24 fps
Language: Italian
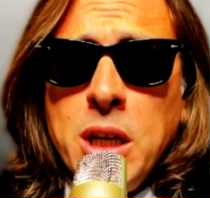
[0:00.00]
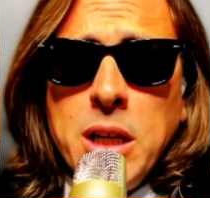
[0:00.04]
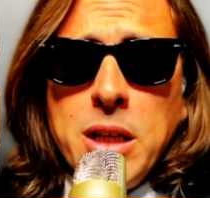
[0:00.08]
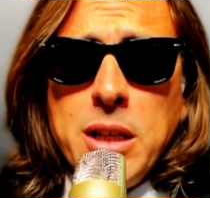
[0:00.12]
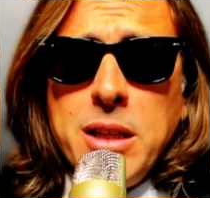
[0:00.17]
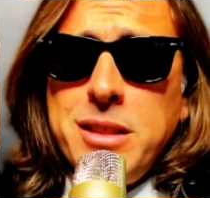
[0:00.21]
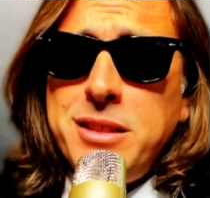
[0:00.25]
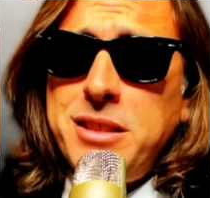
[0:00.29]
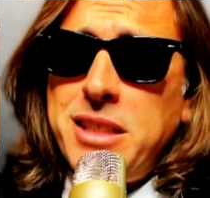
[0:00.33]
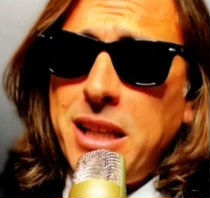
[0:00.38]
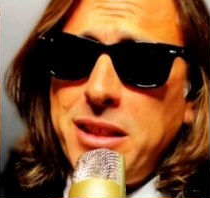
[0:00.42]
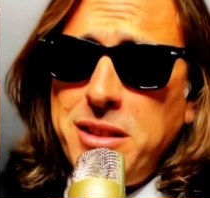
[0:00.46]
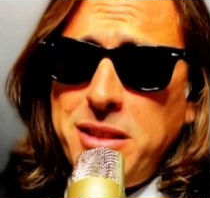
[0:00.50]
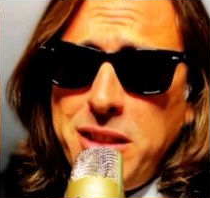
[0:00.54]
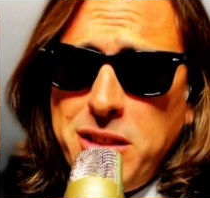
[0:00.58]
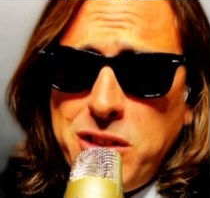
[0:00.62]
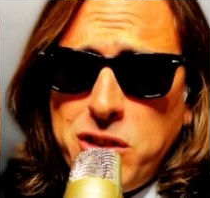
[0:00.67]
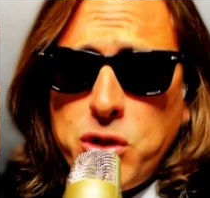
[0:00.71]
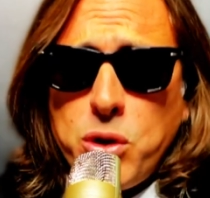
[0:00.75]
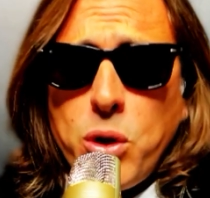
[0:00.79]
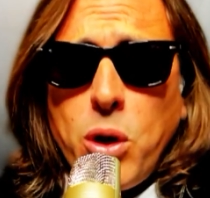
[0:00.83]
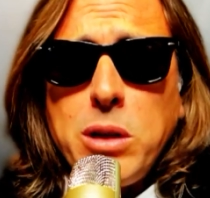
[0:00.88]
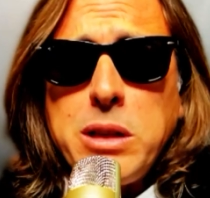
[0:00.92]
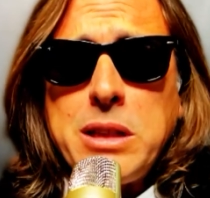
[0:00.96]
si è
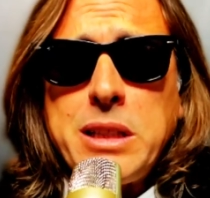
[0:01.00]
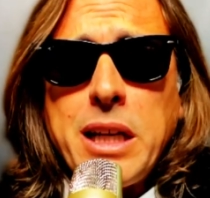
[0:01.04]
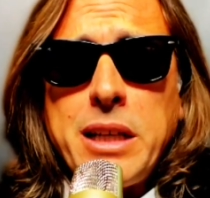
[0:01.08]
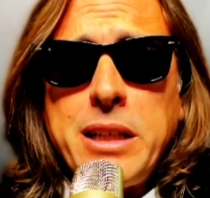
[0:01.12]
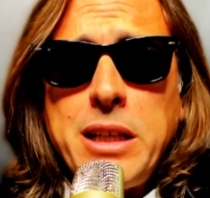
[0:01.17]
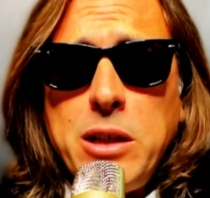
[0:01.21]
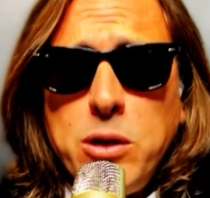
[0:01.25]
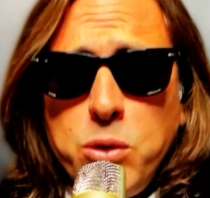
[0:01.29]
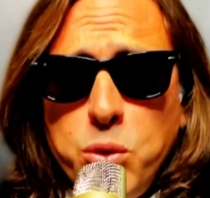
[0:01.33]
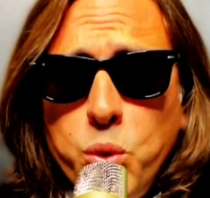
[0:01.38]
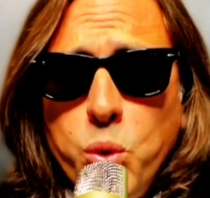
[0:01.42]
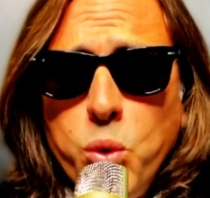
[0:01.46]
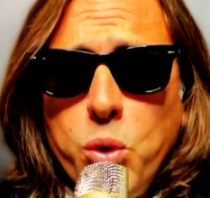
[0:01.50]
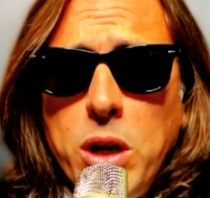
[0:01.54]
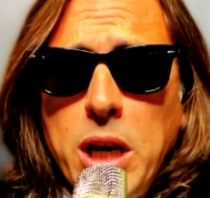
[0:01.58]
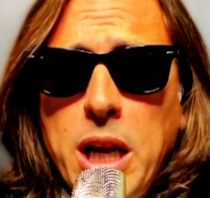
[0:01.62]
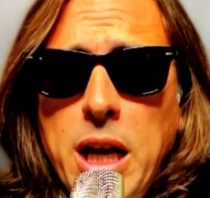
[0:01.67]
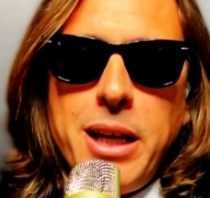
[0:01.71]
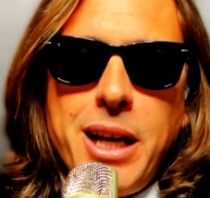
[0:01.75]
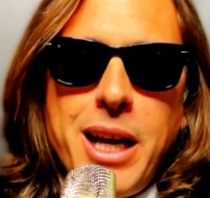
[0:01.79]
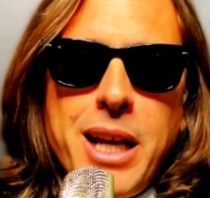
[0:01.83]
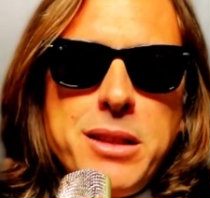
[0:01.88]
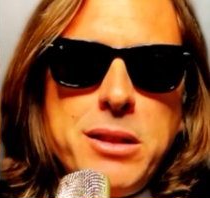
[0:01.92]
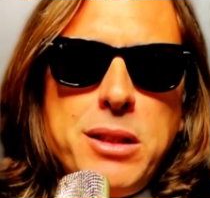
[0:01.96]
dissolta nel
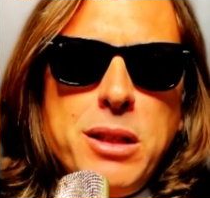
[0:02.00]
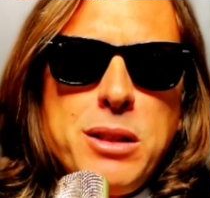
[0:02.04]
nulla. E ti